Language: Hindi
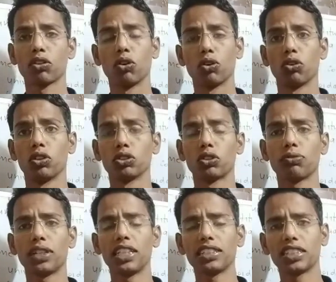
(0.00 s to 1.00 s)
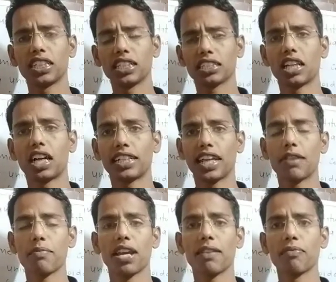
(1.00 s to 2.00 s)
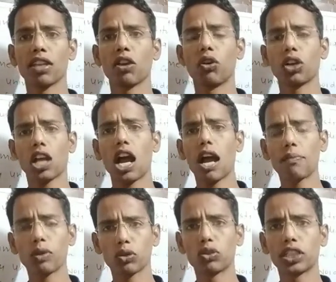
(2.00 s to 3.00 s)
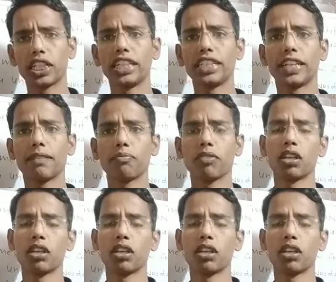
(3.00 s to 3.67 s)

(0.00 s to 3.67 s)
को तो फ्रेंड्स ये इसका टाइम है और आप लोगों के लिए